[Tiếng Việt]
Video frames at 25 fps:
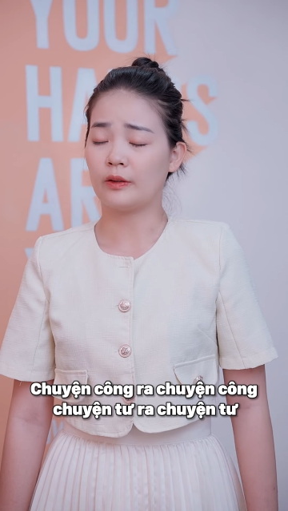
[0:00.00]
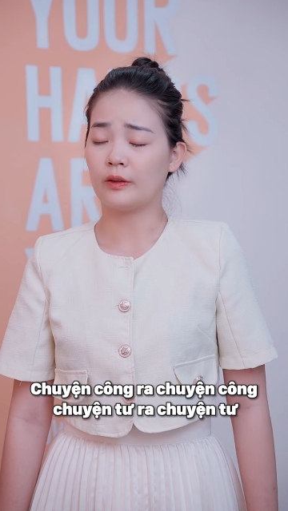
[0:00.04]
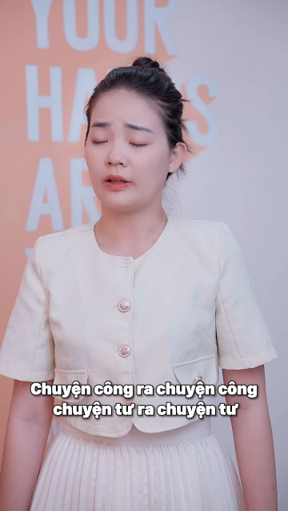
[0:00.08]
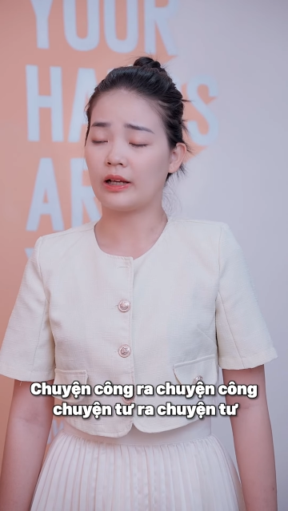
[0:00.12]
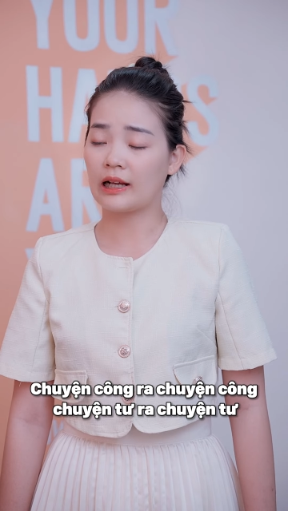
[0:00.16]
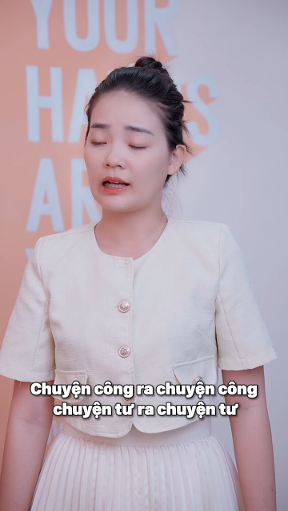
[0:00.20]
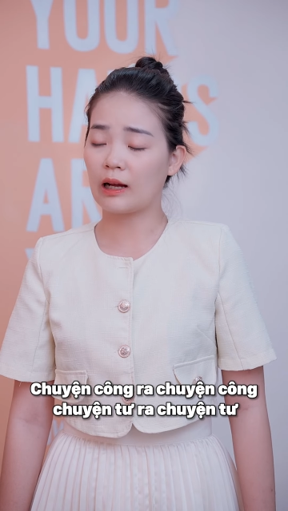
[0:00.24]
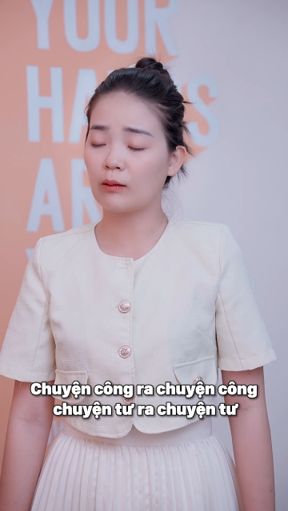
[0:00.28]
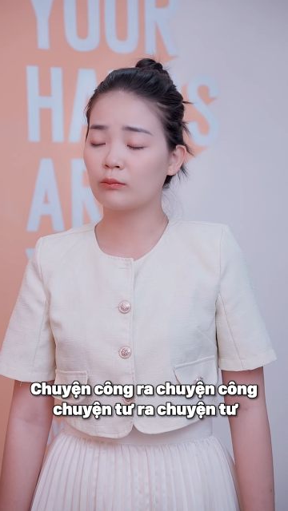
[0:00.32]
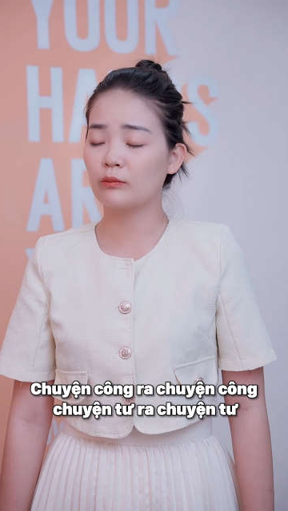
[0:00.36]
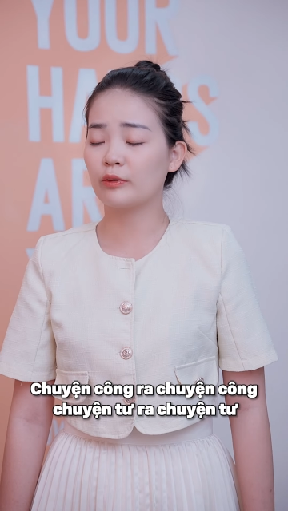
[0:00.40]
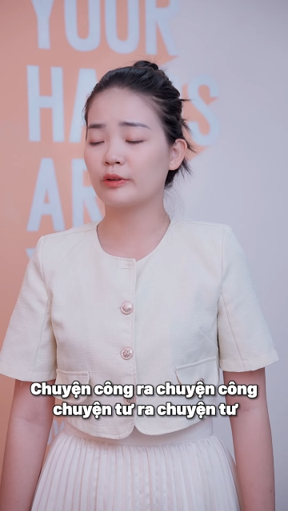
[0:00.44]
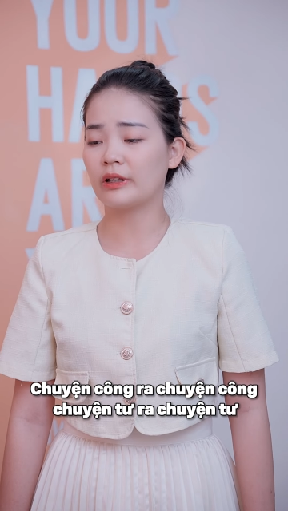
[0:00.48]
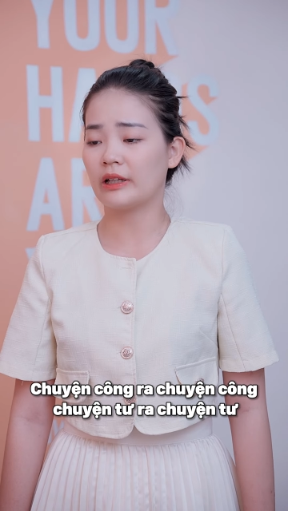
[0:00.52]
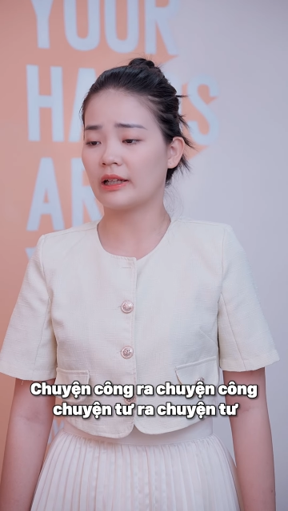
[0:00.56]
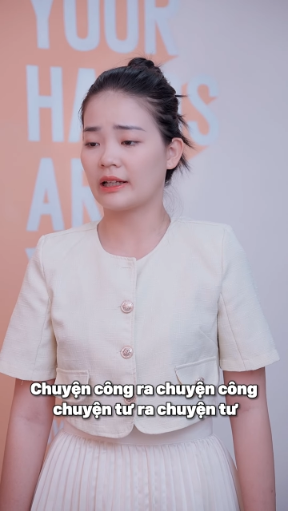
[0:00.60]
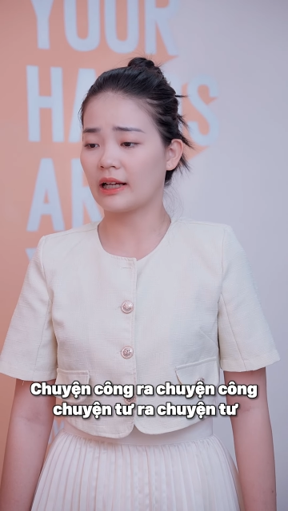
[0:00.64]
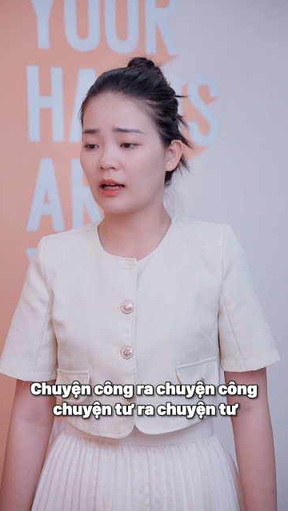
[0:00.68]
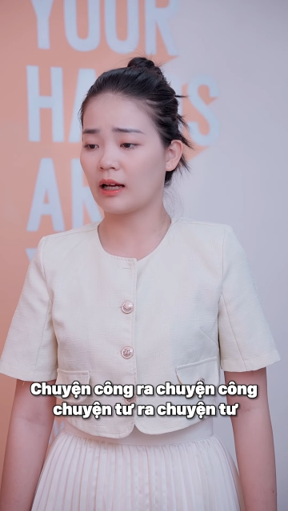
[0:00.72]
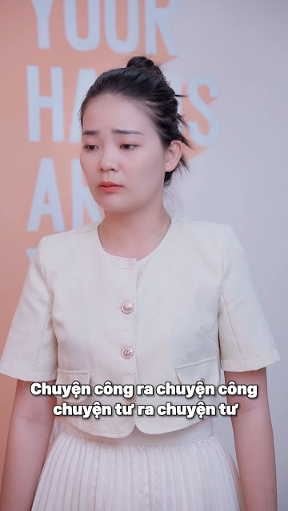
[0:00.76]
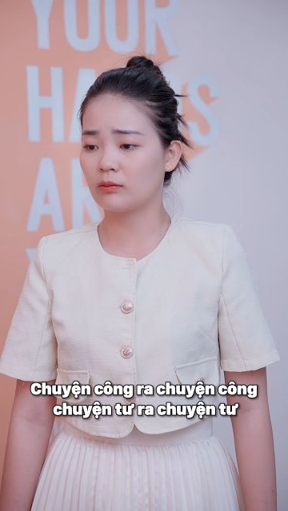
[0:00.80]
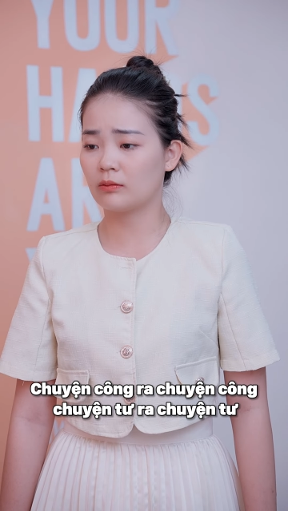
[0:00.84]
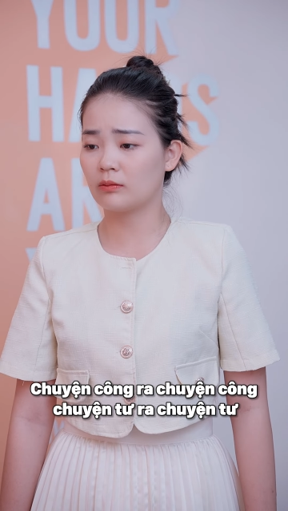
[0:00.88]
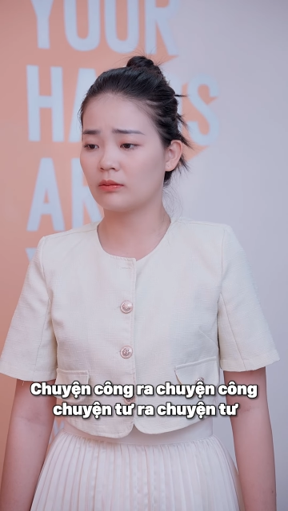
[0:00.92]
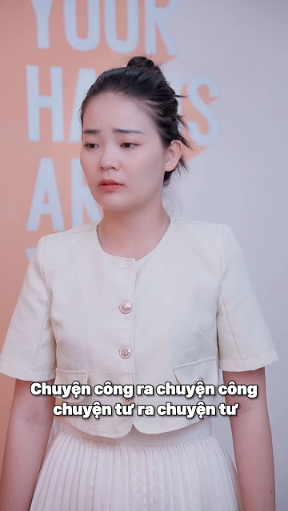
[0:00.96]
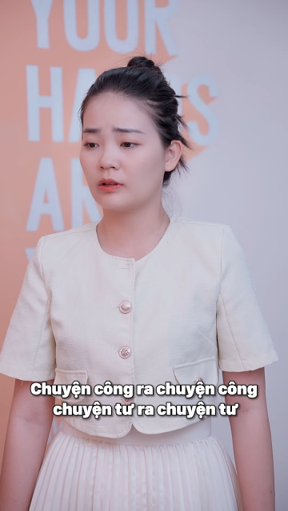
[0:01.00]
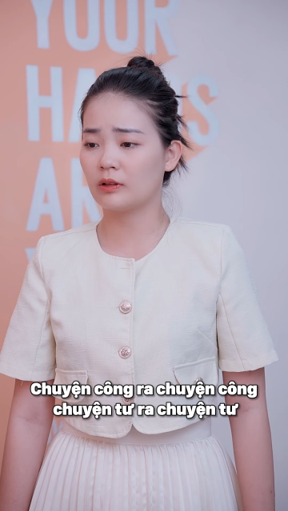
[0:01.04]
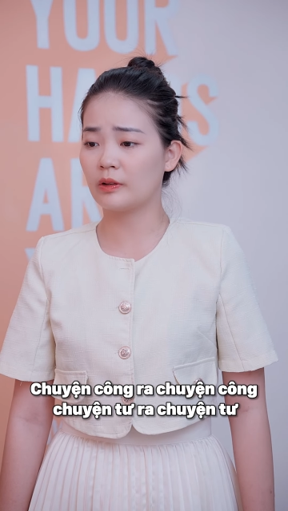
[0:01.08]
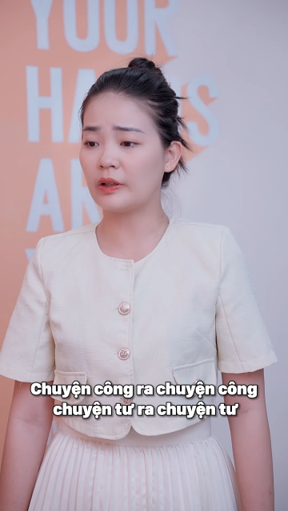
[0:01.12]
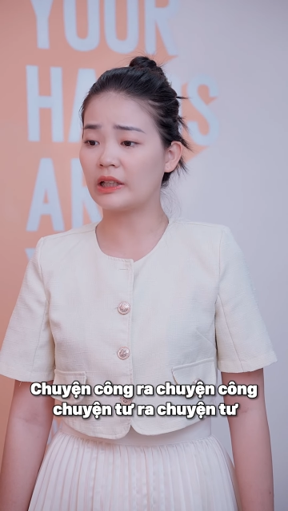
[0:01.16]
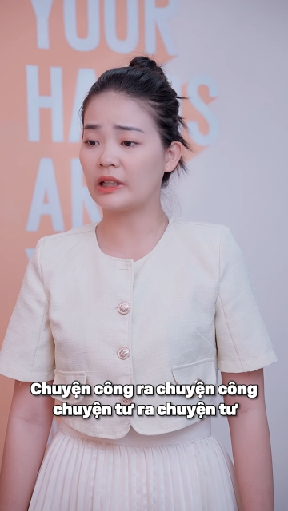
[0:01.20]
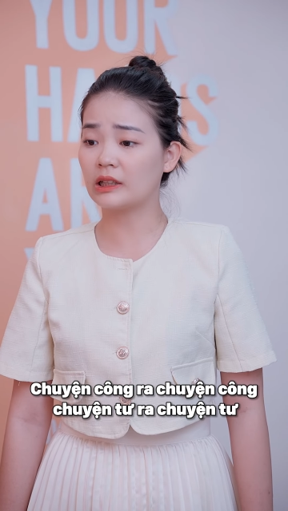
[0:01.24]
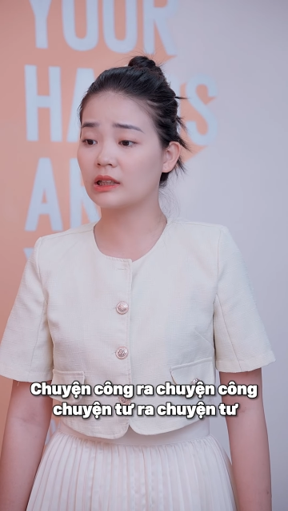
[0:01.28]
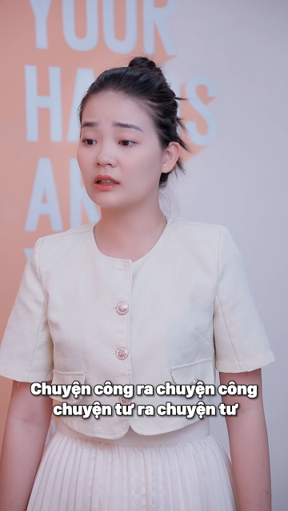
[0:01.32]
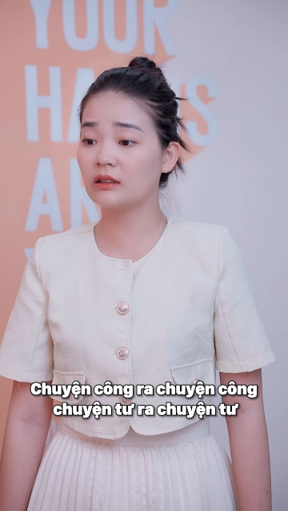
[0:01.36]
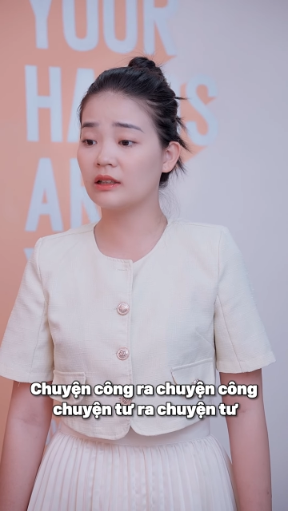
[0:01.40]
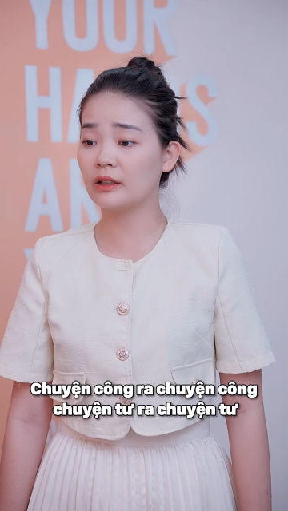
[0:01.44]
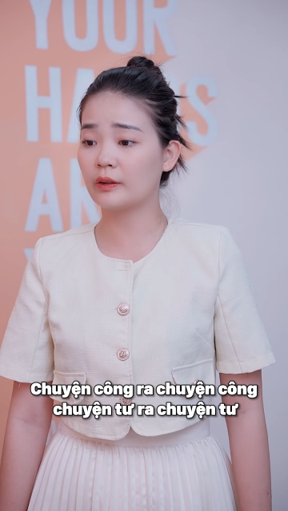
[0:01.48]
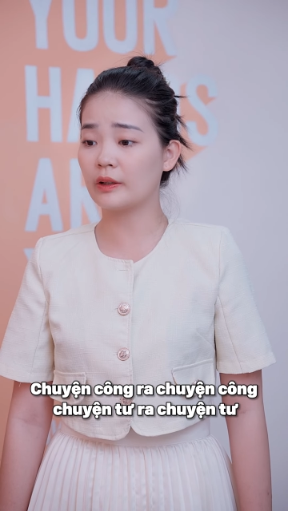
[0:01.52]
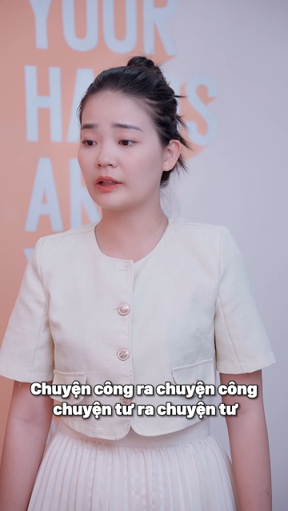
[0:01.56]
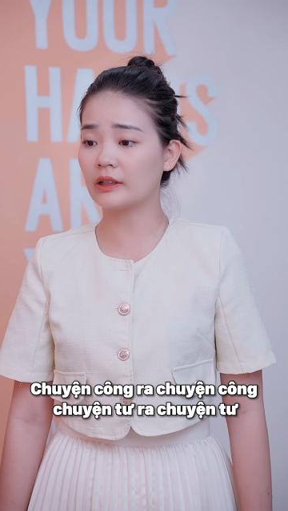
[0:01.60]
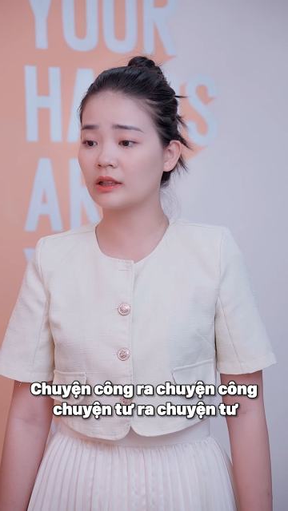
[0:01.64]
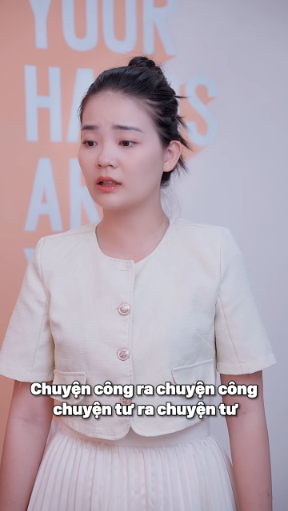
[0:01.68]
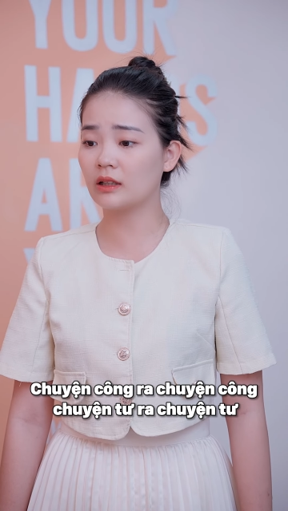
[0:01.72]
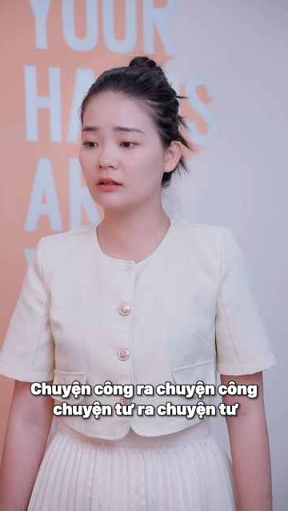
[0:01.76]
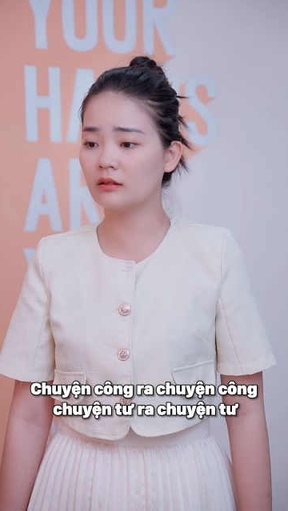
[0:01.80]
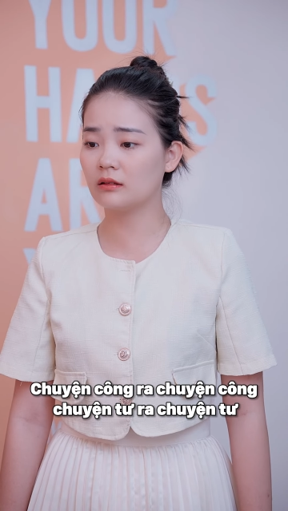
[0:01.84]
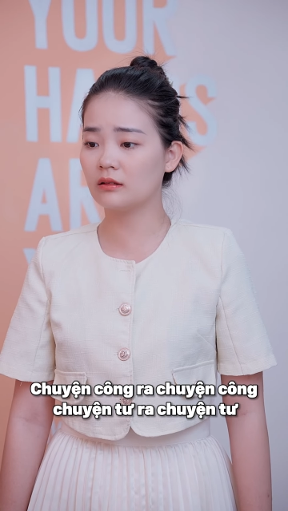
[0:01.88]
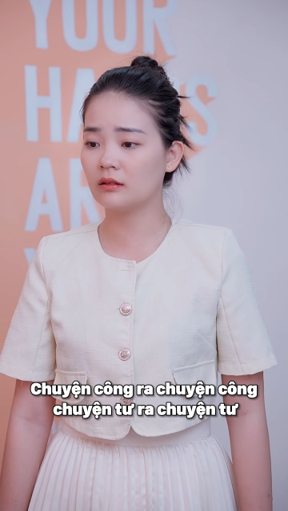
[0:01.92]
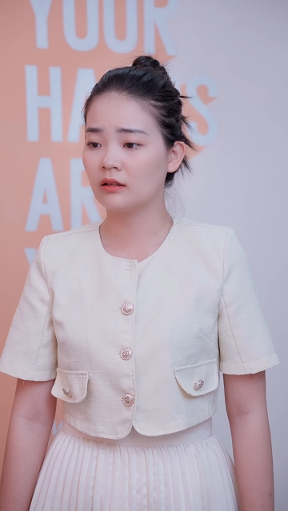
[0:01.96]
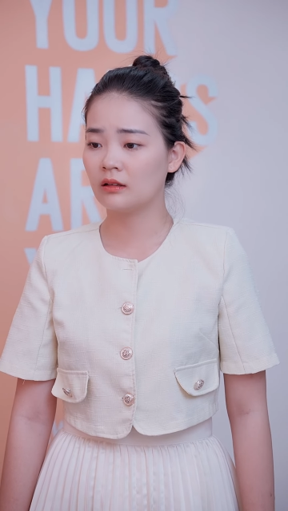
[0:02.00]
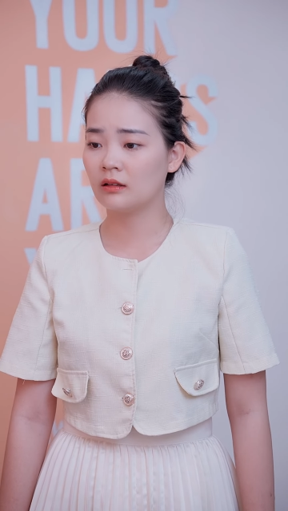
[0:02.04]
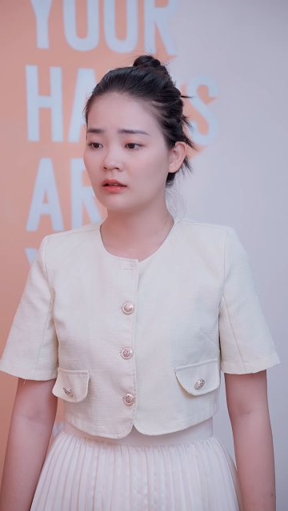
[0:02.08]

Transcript: Chuyện công là chuyện công, chuyện tư là chuyện tư.